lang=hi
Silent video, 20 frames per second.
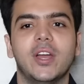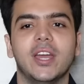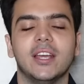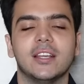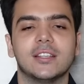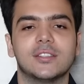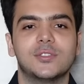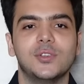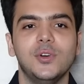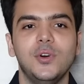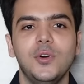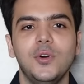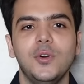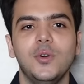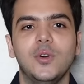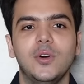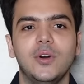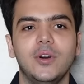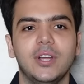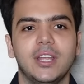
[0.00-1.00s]
ओके सो
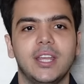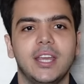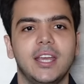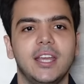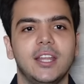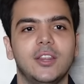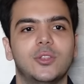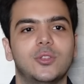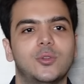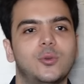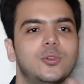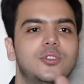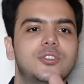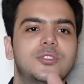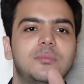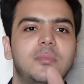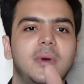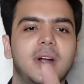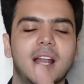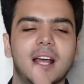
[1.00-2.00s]
ये
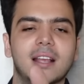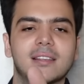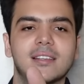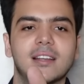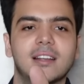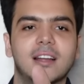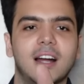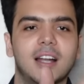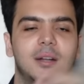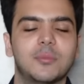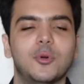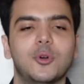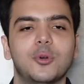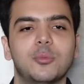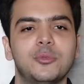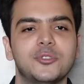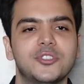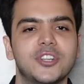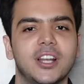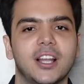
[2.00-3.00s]
कुछ बड़ा सा
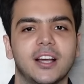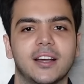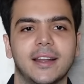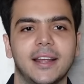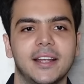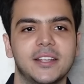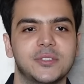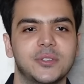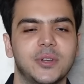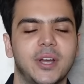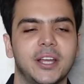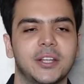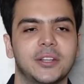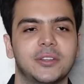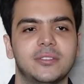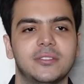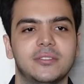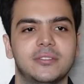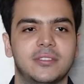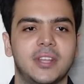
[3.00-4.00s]
कार्डबोर्ड मुझे लग रहा है सो आई
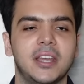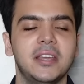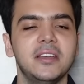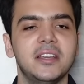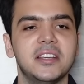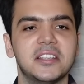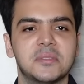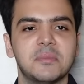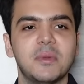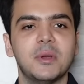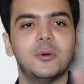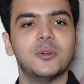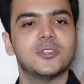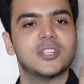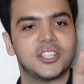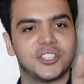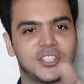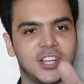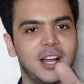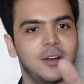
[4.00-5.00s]
थिंक इसमें
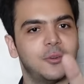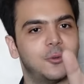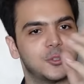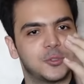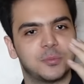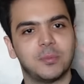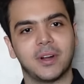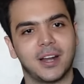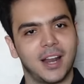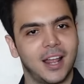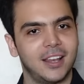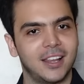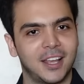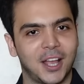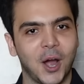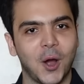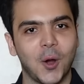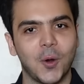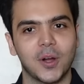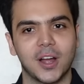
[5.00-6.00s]
कुछ अच्छा कुछ बड़ा
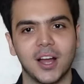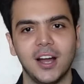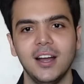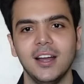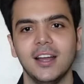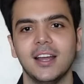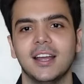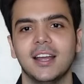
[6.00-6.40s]
लिखा होगा नहीं